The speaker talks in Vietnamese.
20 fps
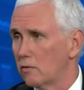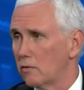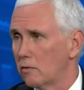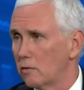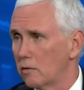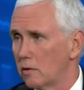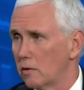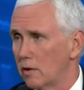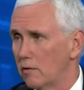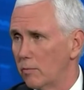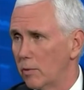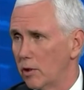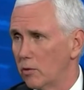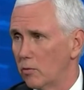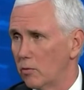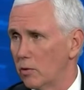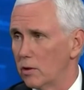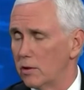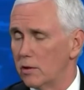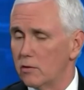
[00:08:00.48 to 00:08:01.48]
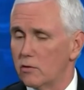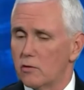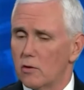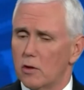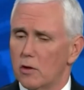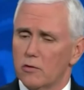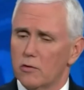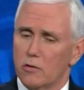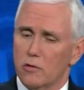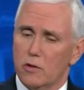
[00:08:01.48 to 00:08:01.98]
sốt uống thuốc
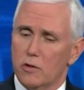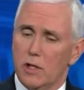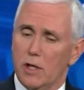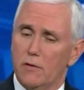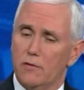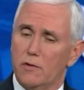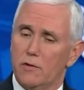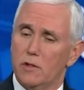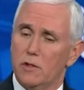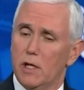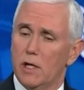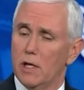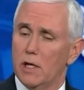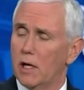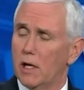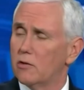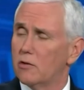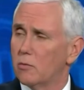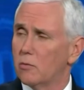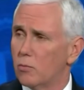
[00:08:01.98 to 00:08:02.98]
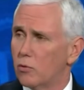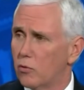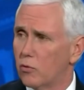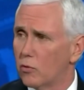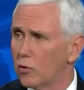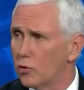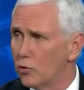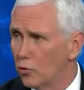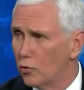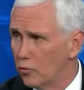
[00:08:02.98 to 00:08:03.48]
uh, pneumonia tức
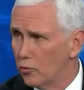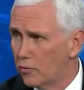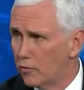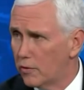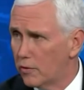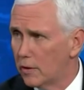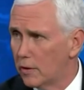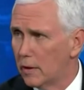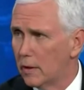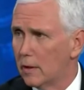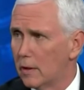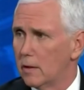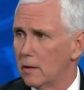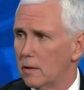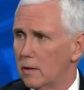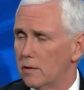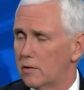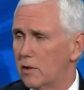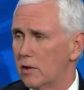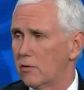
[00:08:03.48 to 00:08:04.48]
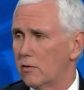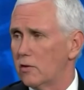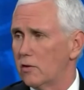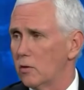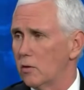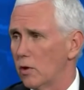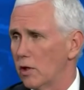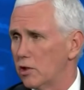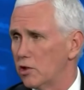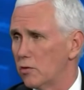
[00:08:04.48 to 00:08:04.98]
là bị viêm phổi đó viêm phổi. uống những
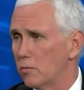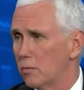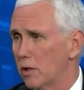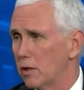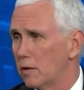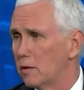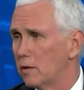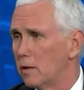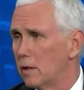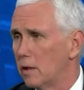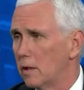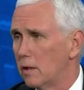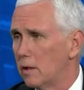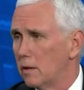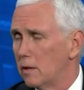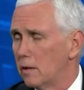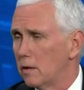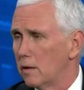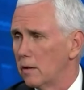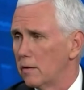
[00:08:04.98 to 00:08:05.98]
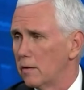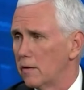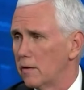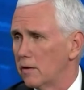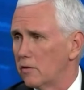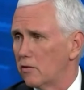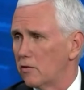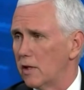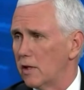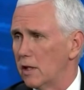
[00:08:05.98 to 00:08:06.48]
cái loại thuốc đó mà yeah. thôi
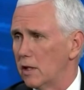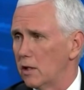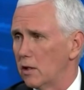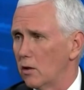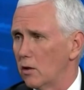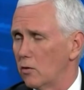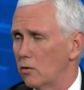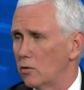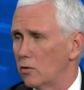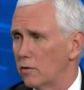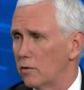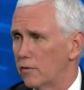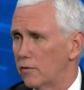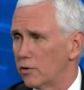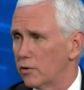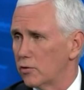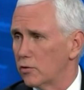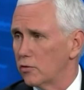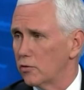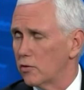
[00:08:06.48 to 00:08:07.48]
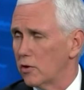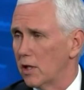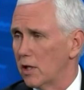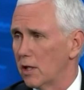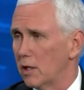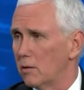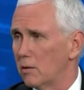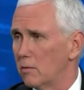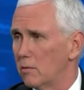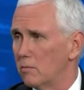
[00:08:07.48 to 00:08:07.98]
chứ còn đâu có không có thuốc chữa
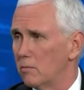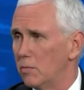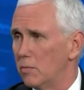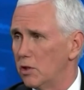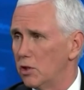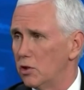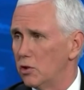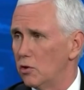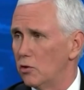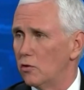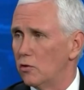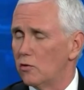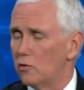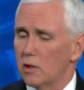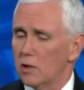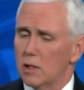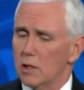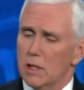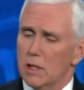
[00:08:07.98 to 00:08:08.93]
yeah. à,